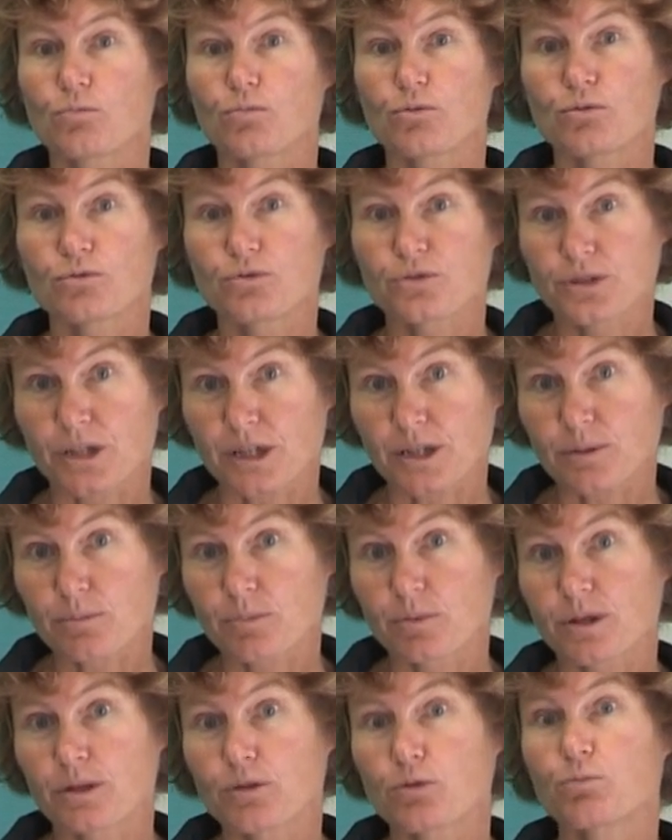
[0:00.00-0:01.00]
plus
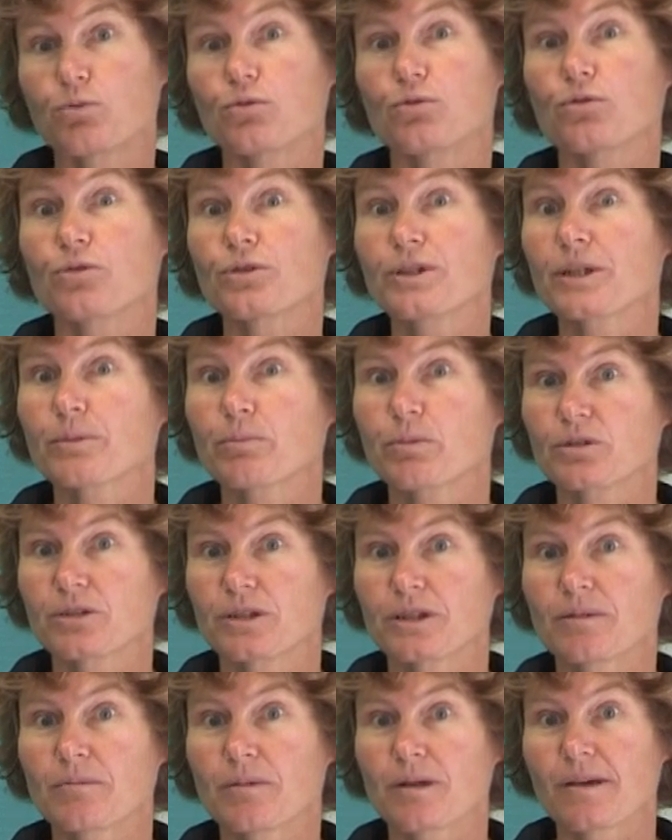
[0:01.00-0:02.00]
simple et le plus ludique
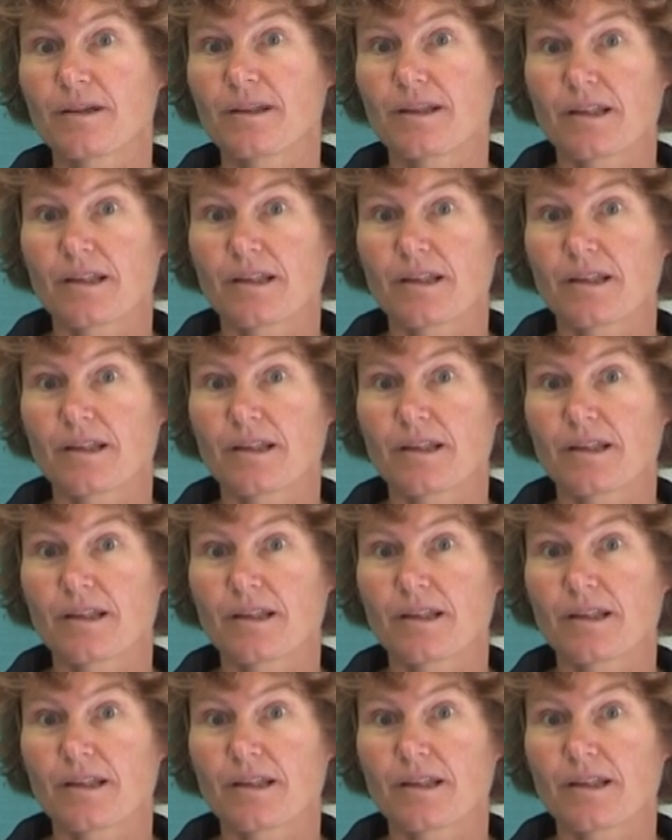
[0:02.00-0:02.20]
possible.